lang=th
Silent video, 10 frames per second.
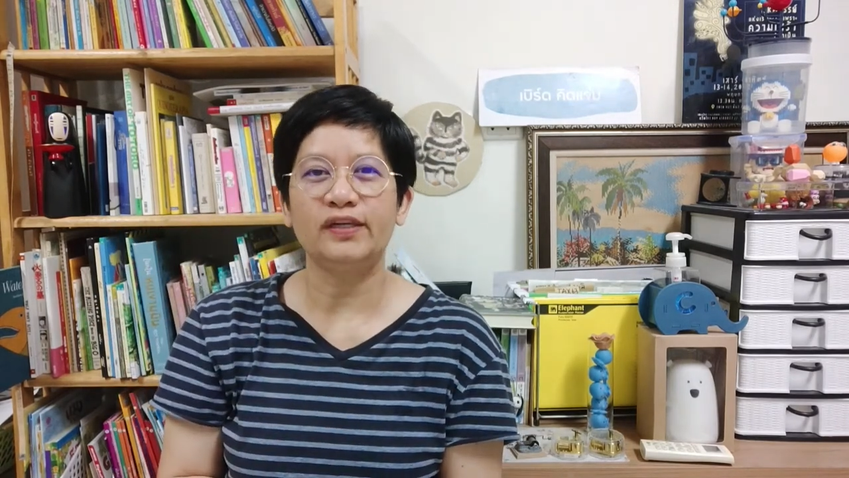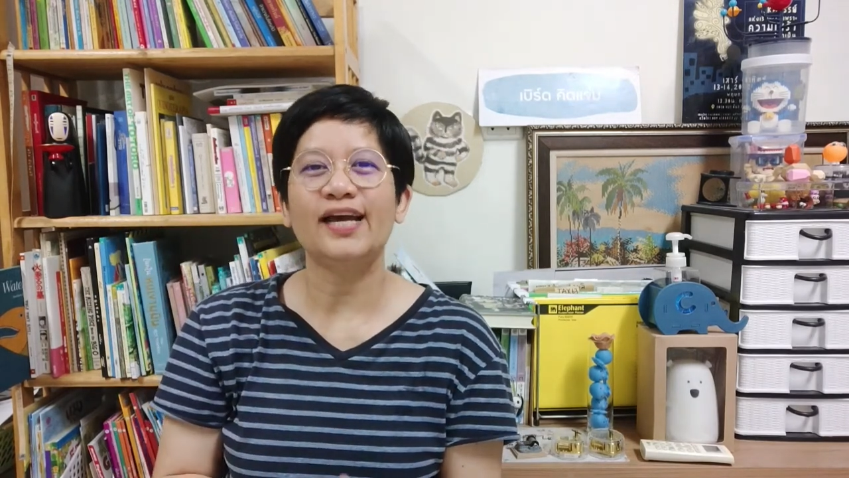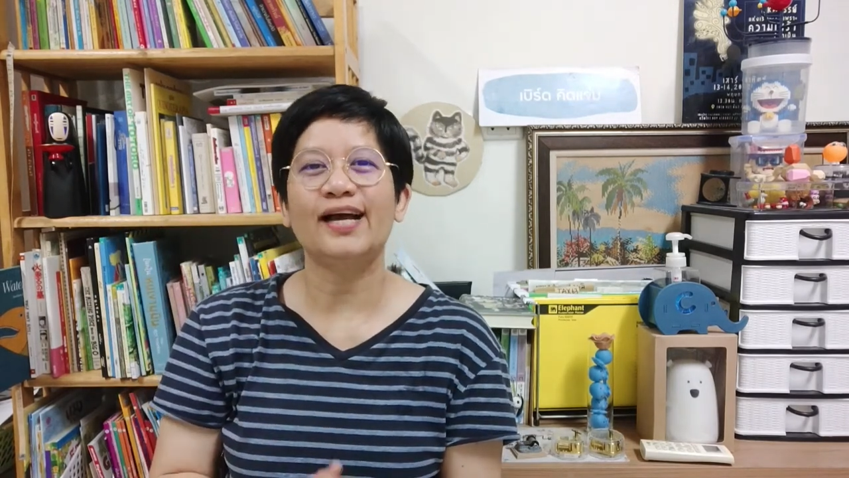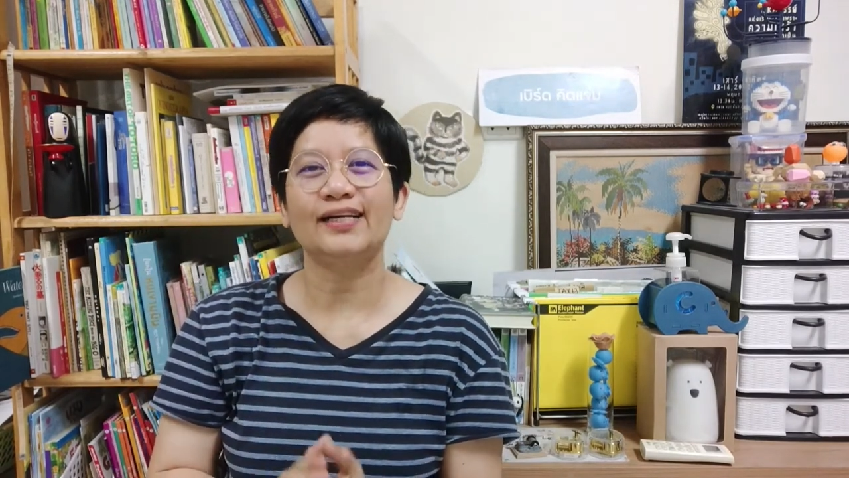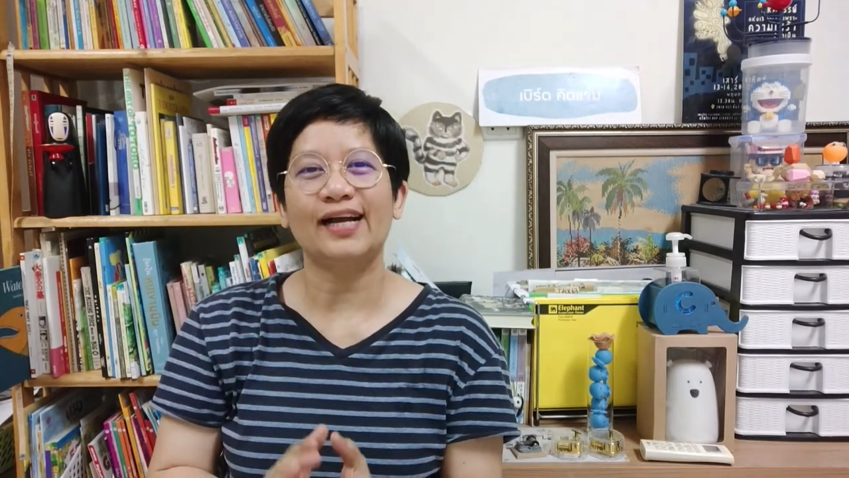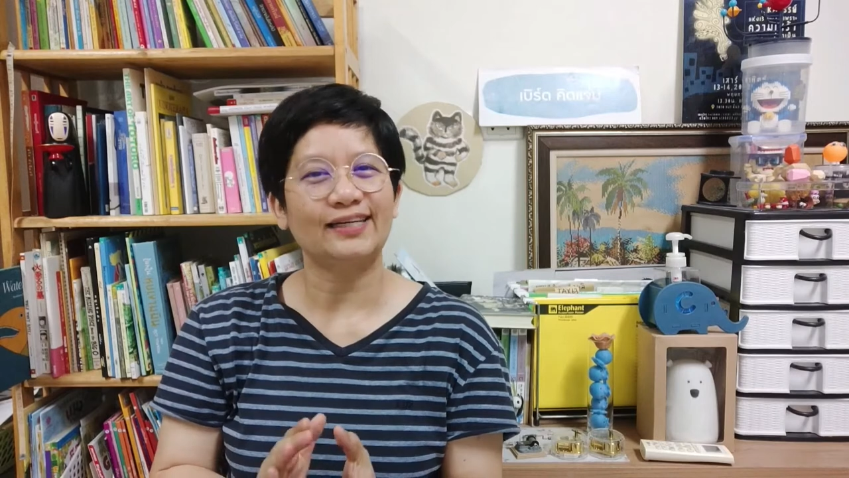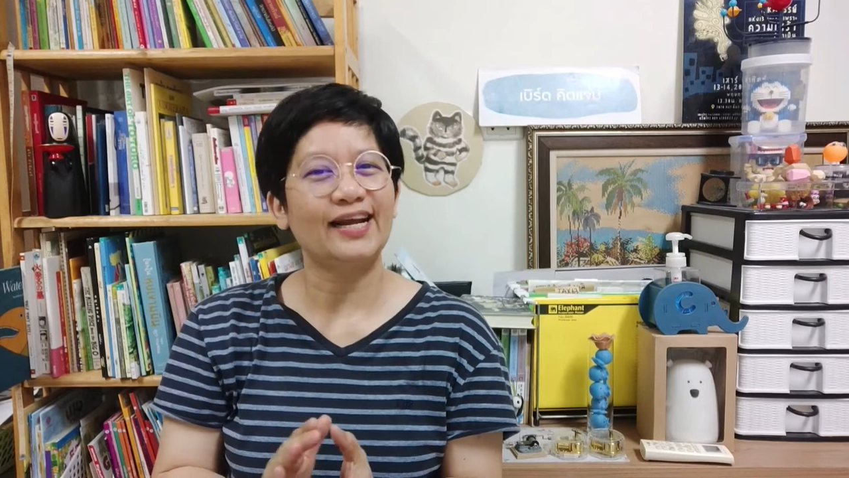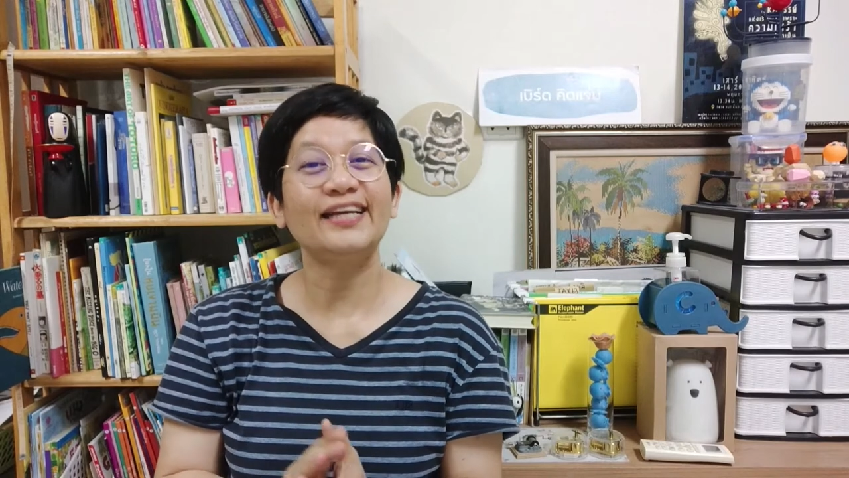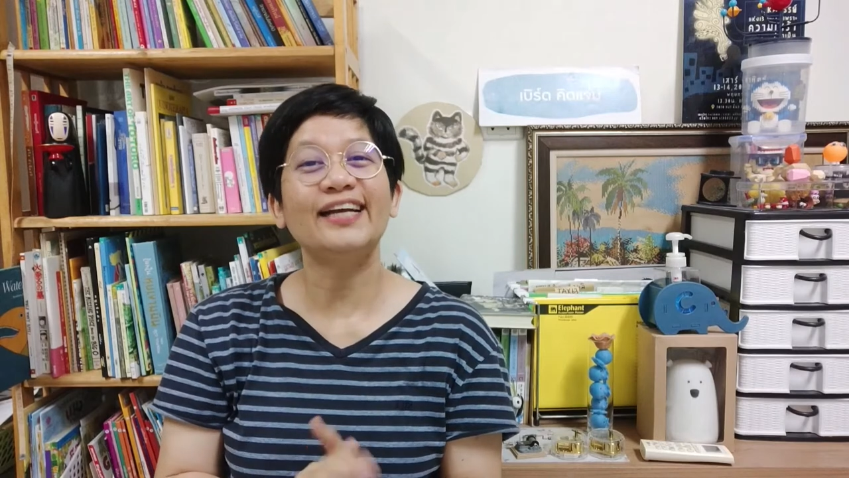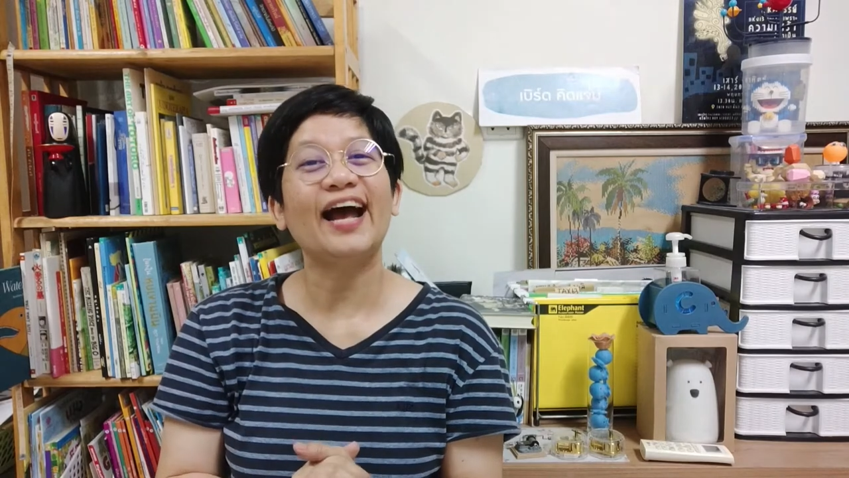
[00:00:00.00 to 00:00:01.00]
อย่างหนัก
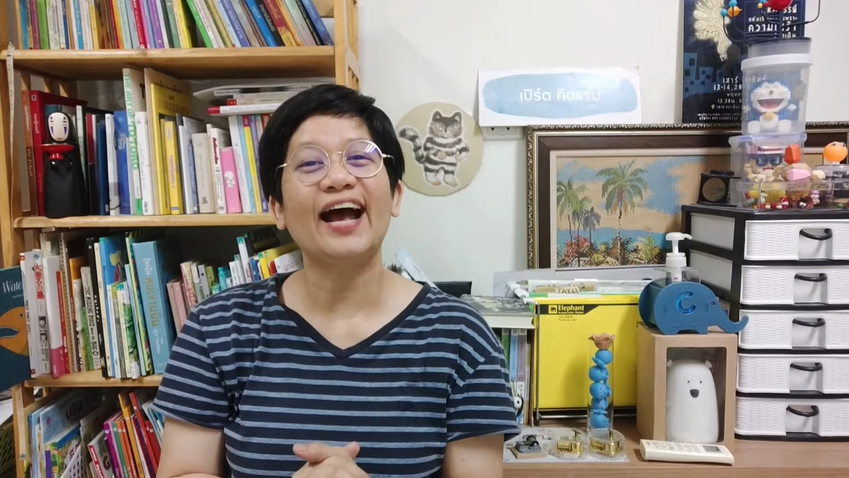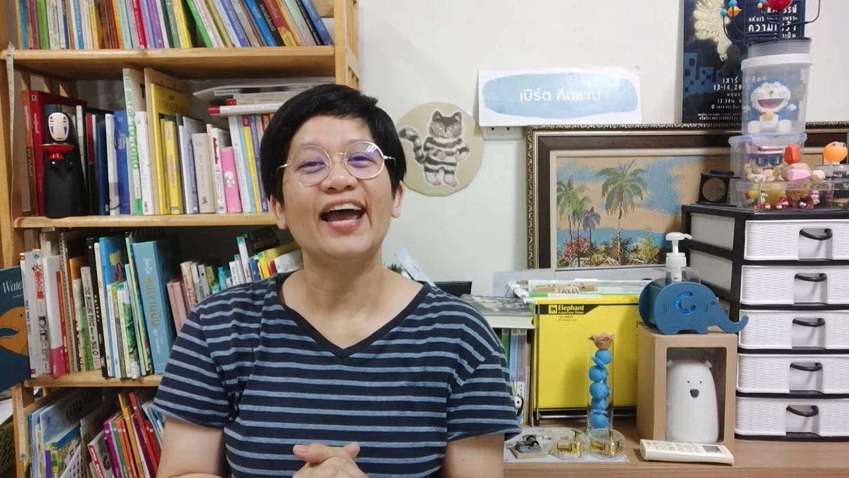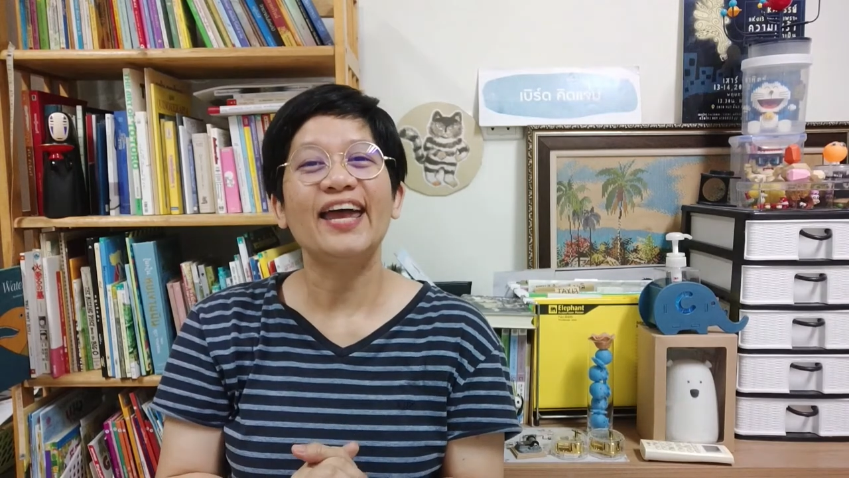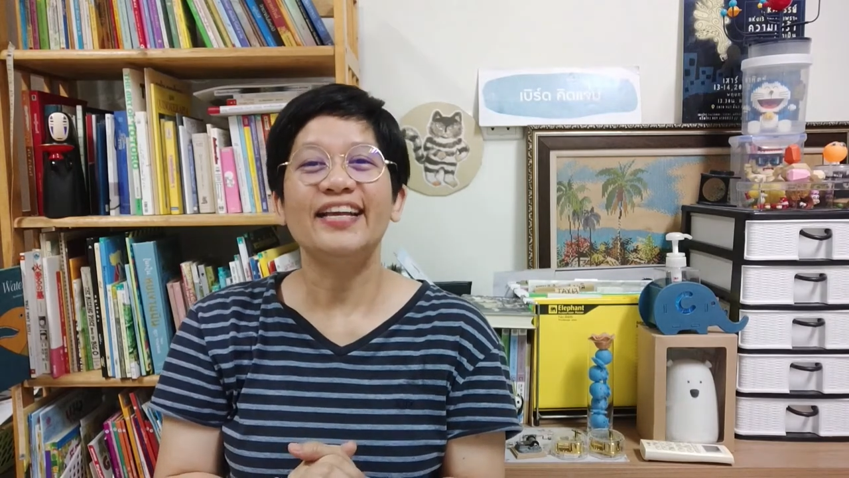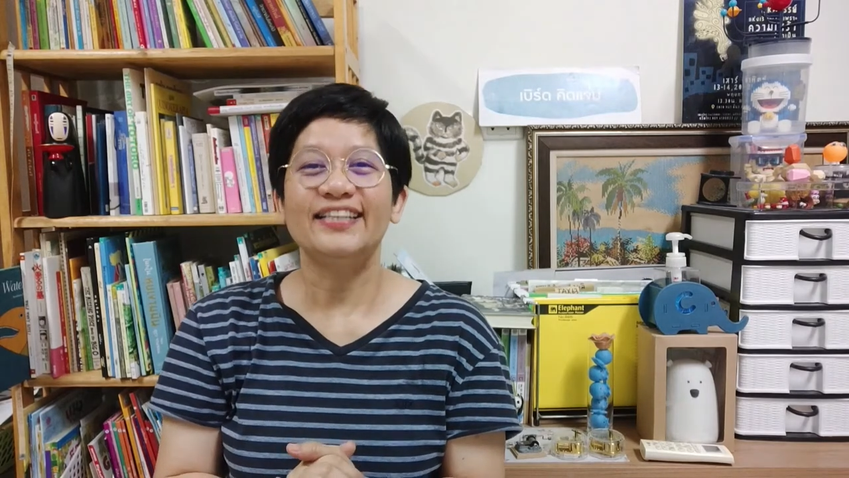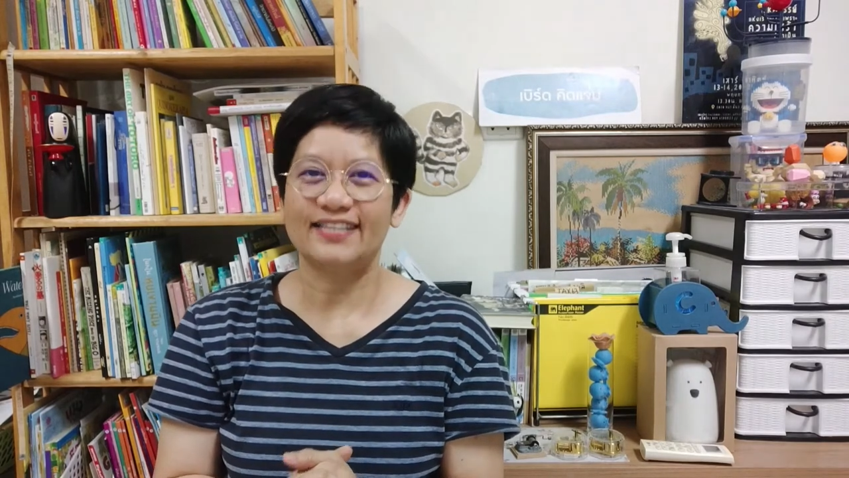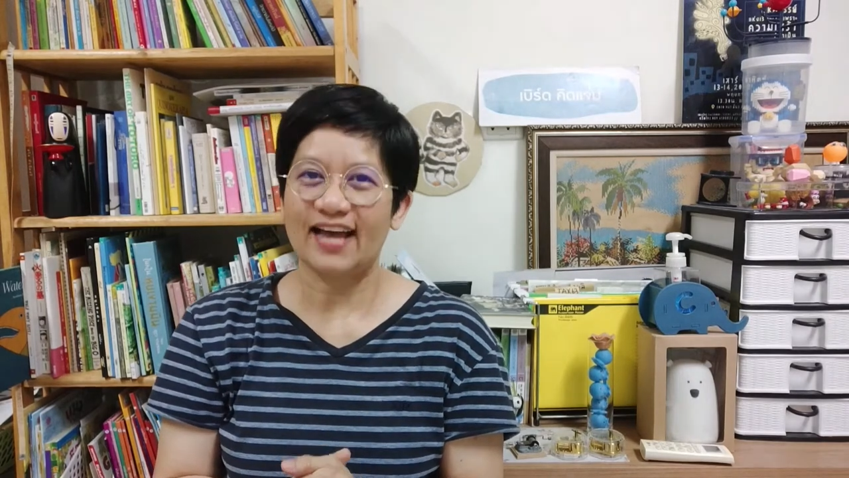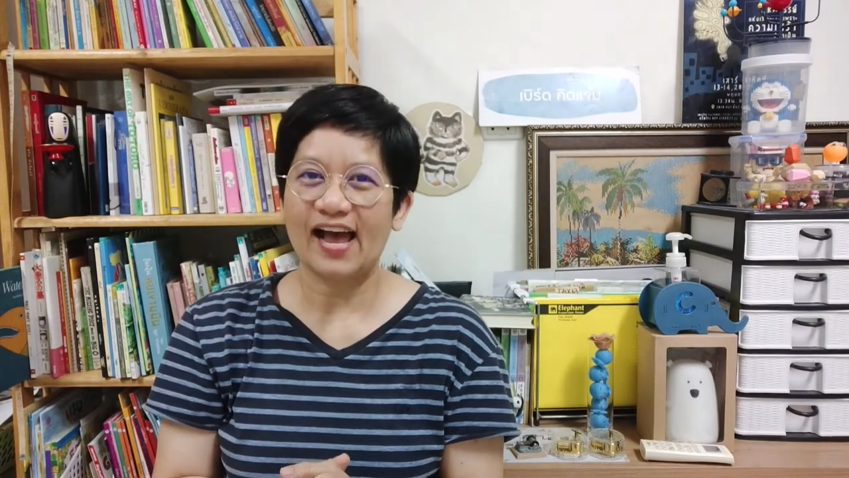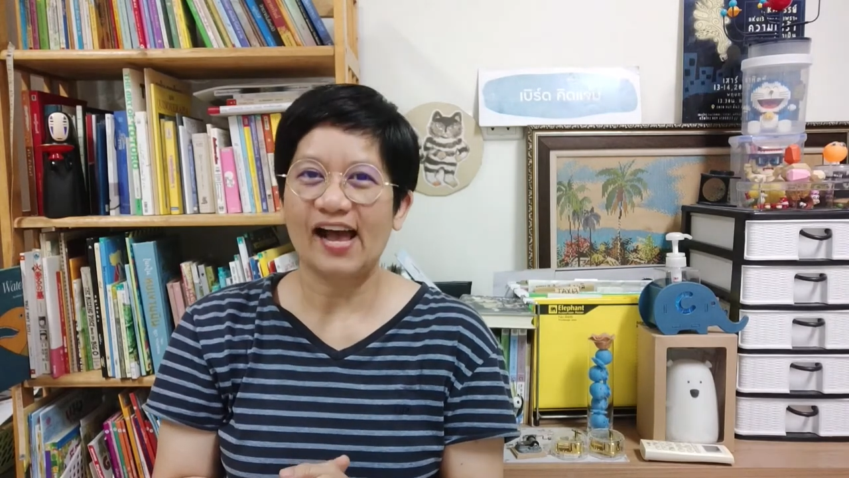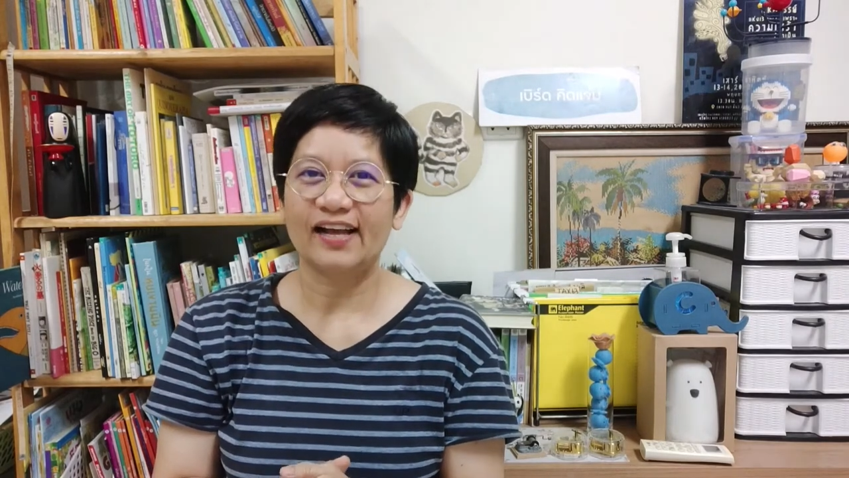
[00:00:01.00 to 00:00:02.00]
แน่นค่ะ
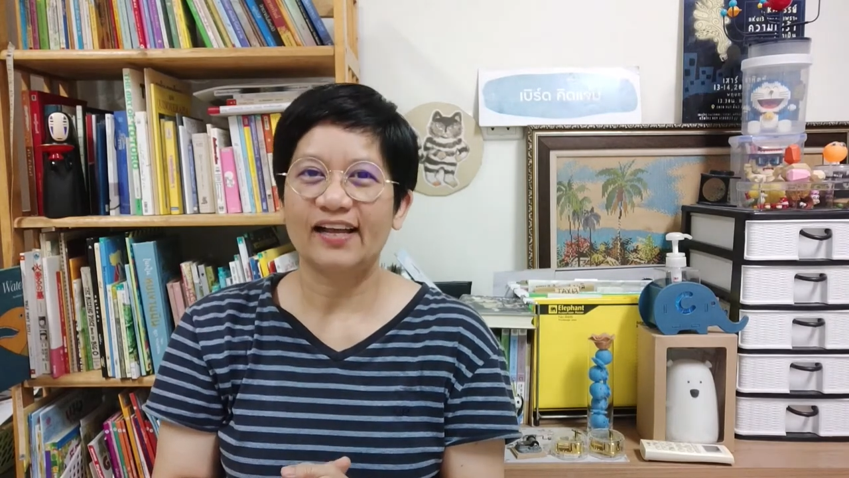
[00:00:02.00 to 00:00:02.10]
จาก